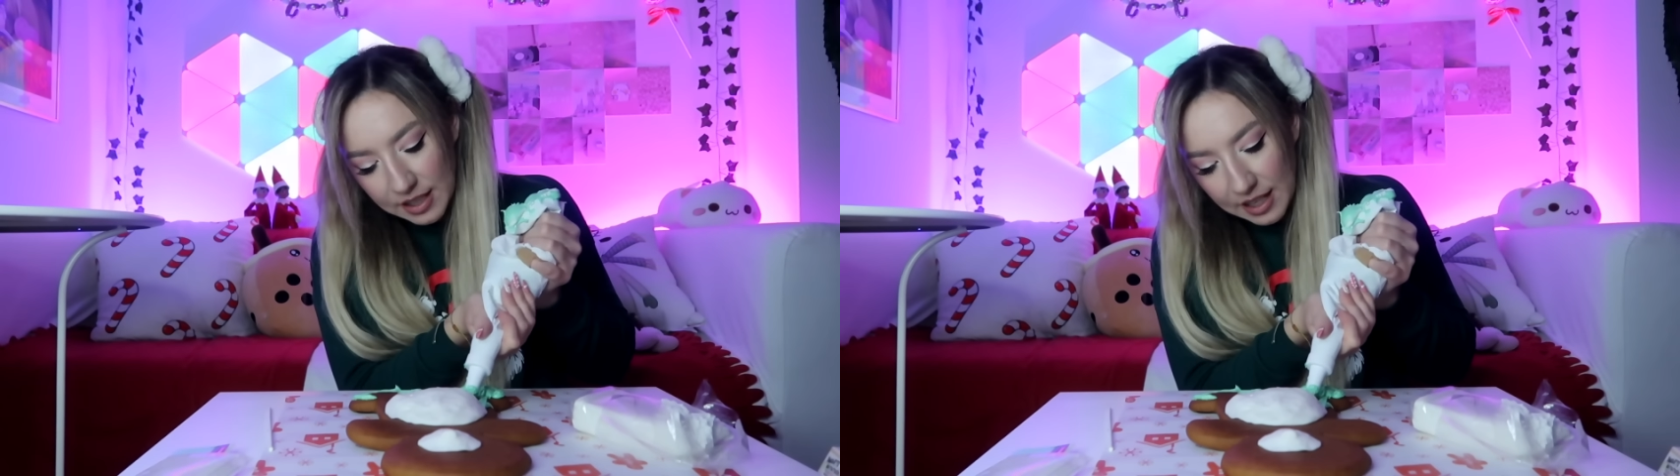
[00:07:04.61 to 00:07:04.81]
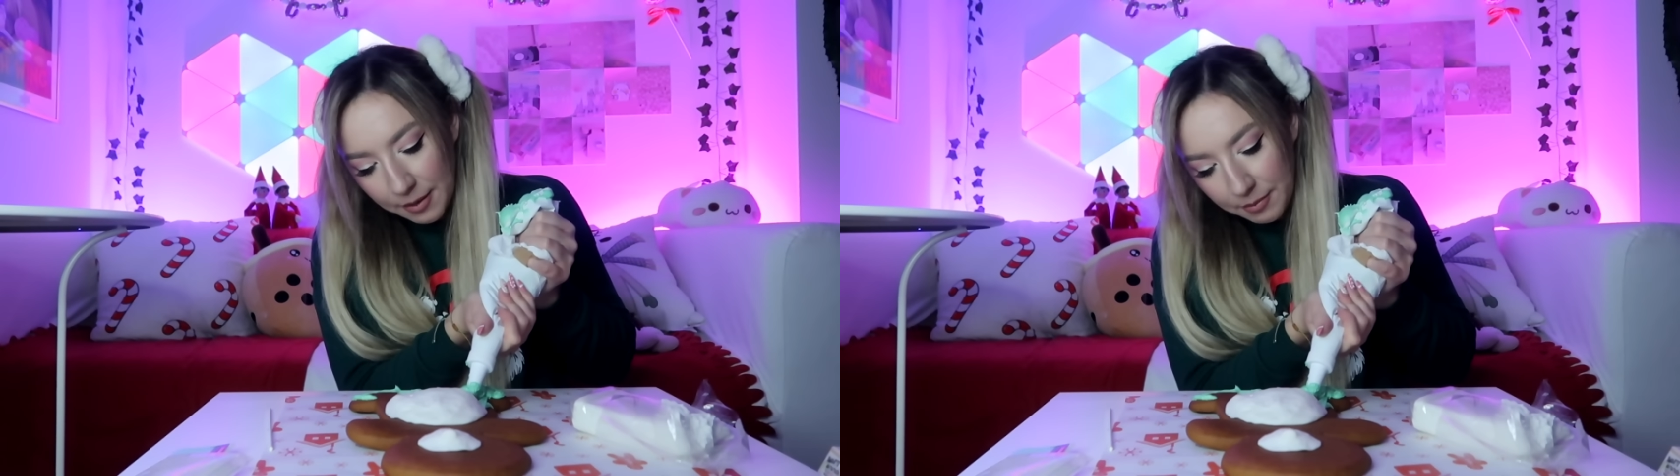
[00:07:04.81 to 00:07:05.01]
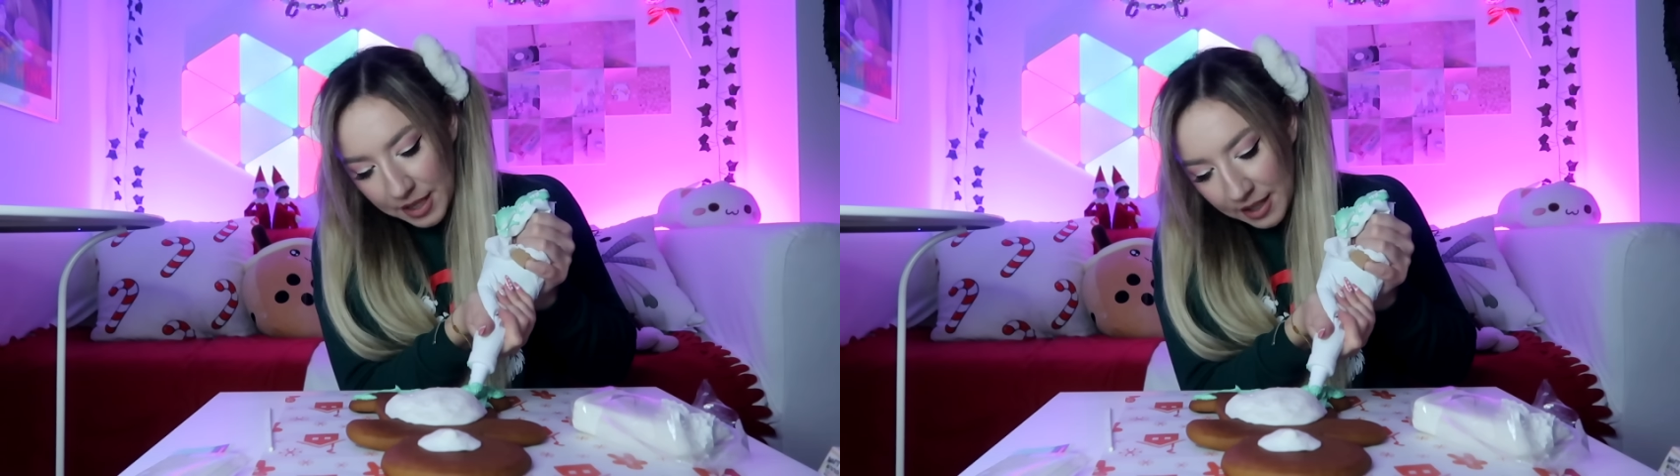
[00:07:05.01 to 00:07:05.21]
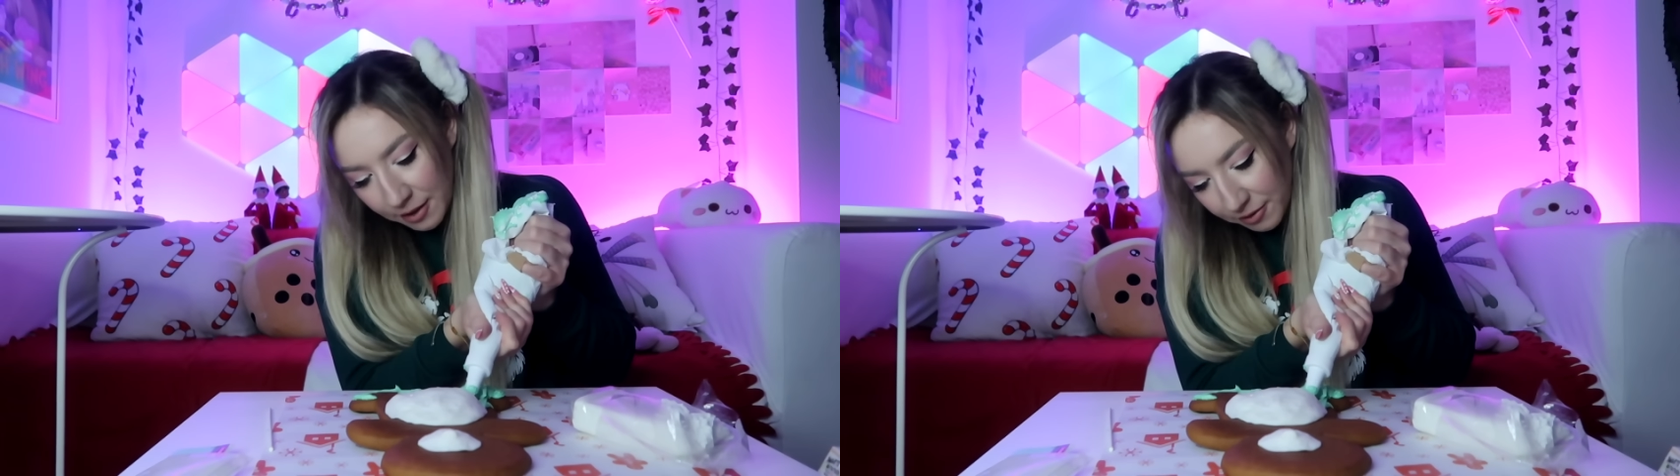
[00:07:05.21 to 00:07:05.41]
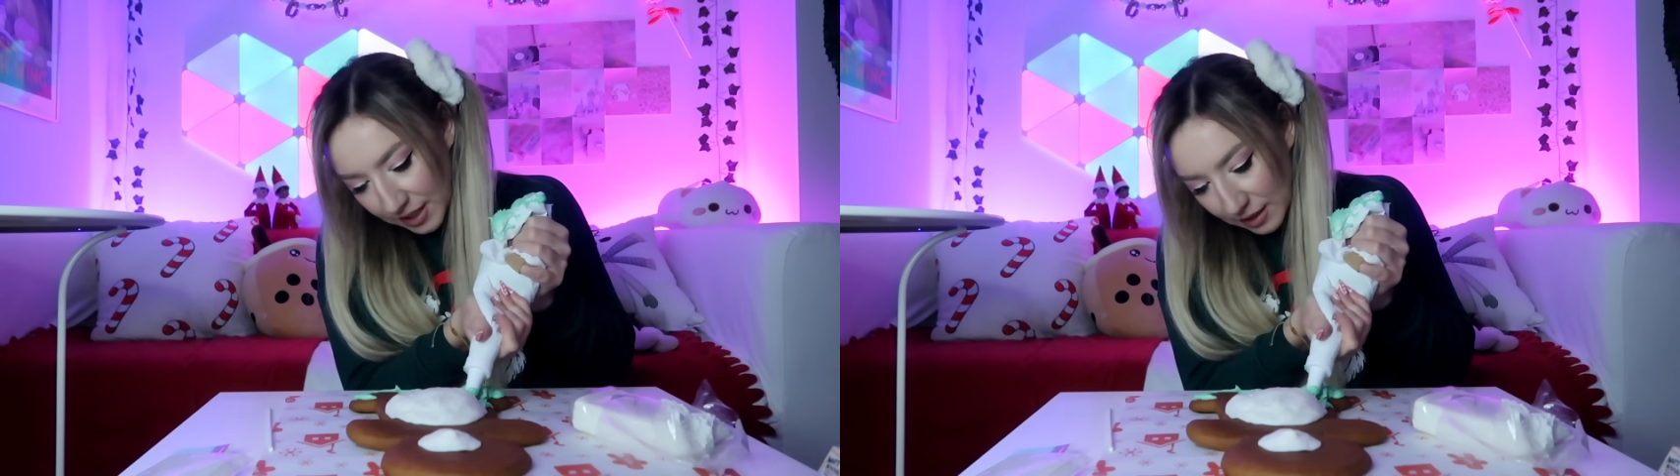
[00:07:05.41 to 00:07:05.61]
ähm,
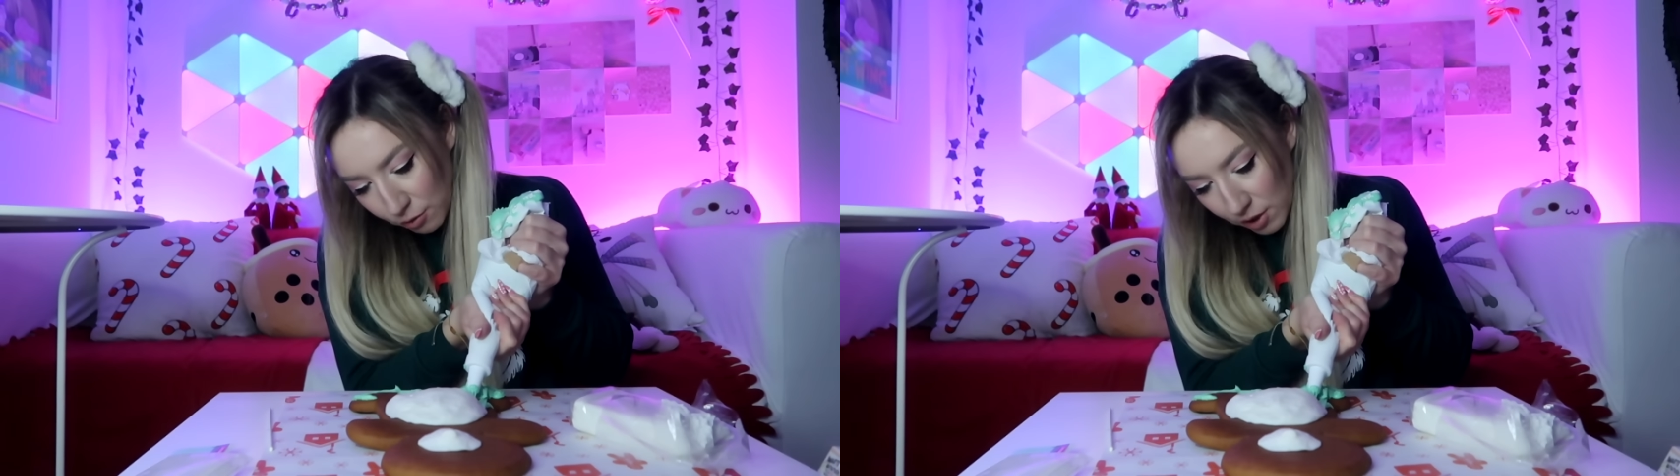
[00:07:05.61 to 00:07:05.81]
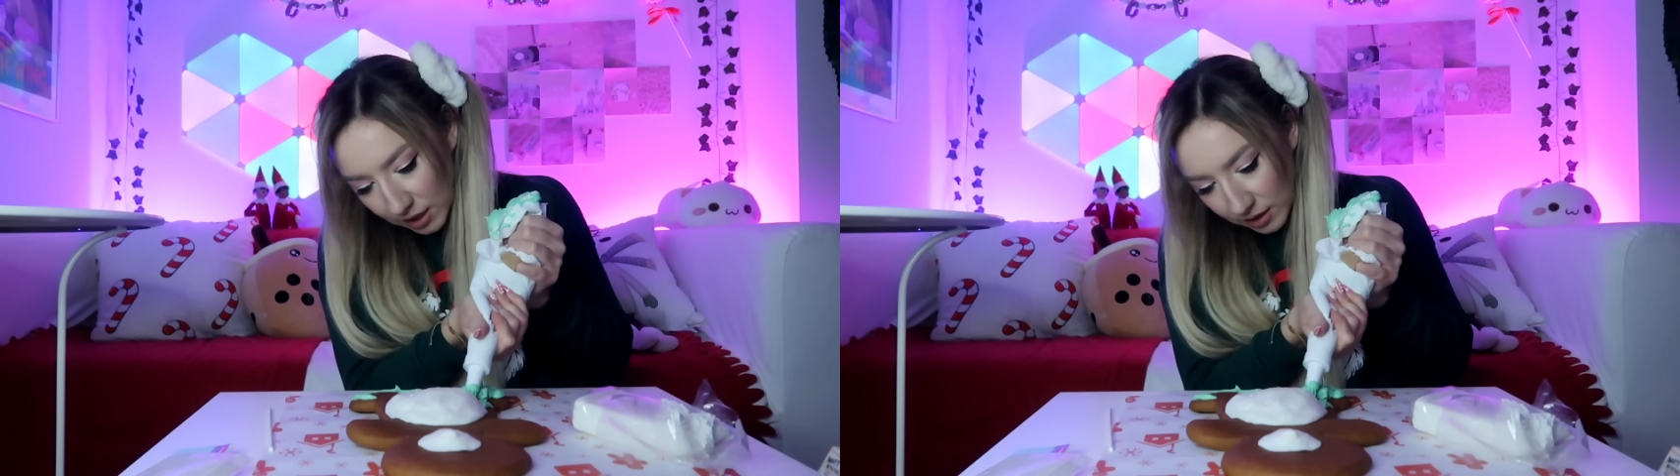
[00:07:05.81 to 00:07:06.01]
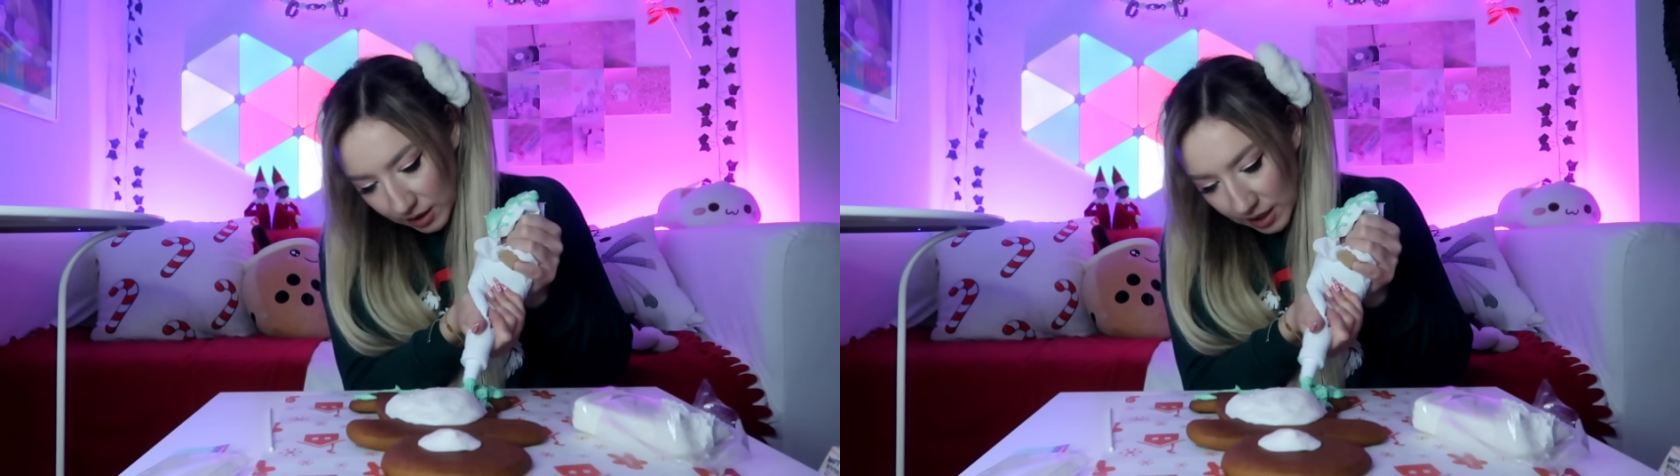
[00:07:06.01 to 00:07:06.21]
versuchen,